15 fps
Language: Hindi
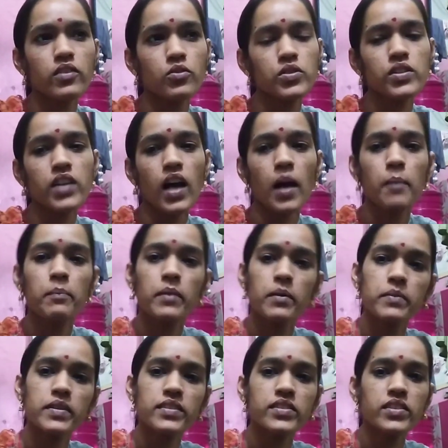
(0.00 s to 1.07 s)
कुछ काम
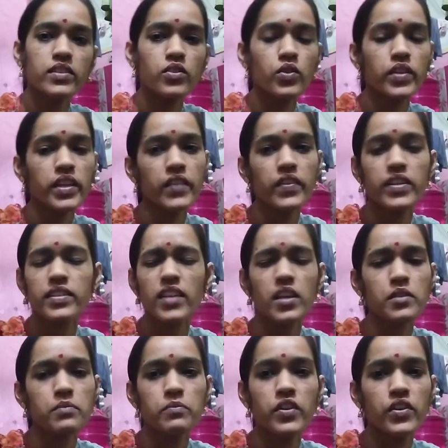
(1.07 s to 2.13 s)
में बिजी होने की वजह से
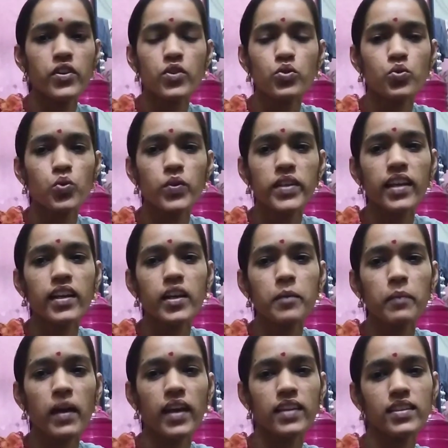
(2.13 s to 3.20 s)
आज वीडियो शूट नहीं कर
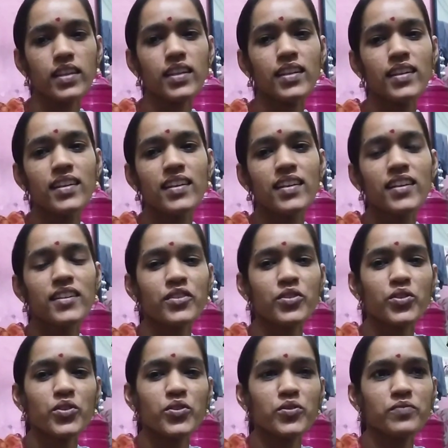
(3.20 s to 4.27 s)
पाए थे
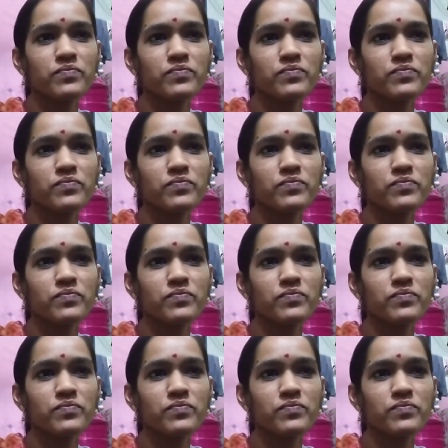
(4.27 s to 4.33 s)
तो